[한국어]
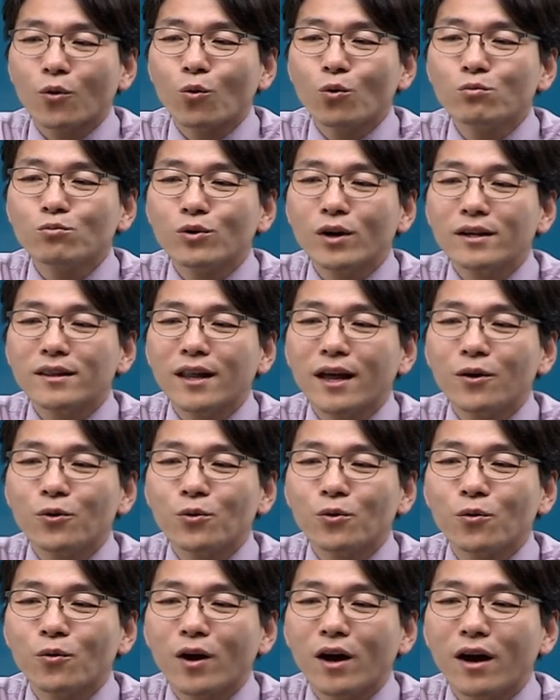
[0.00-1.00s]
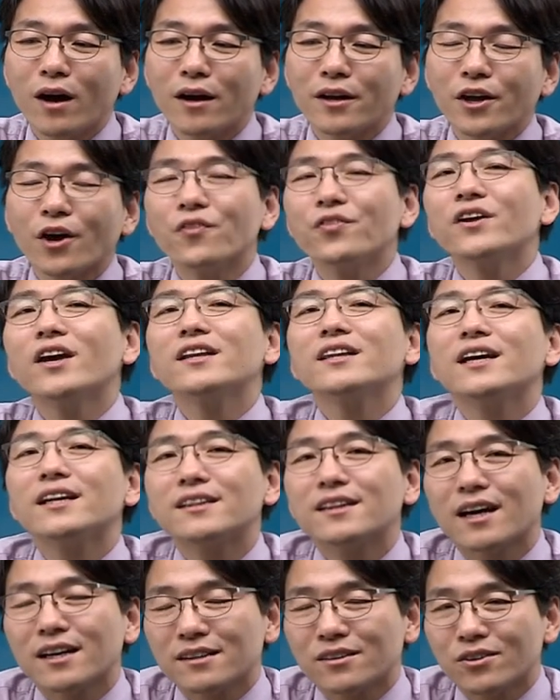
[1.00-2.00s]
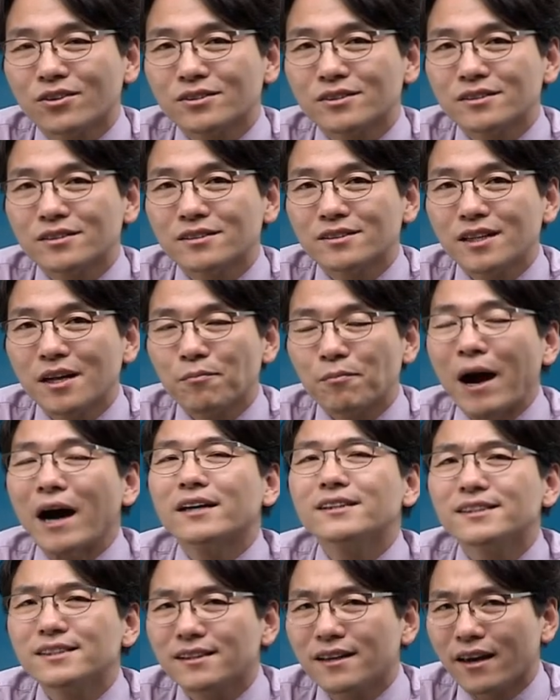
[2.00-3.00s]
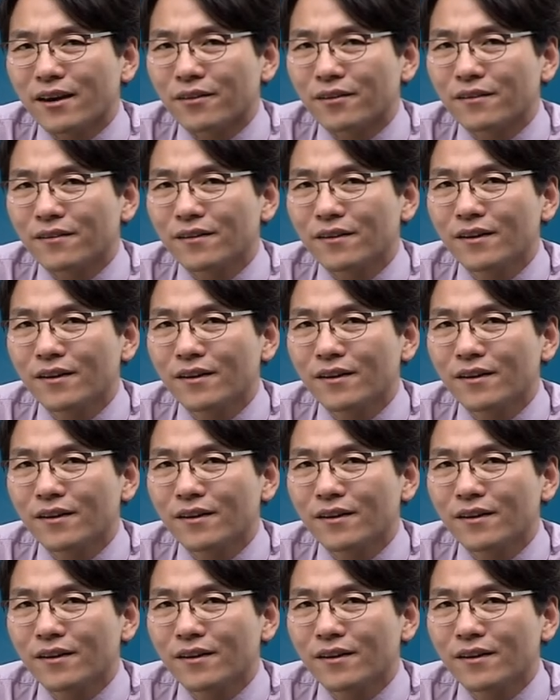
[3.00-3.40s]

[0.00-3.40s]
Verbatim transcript: 공부한 내용과 연계돼 있다는 것의 방증이에요.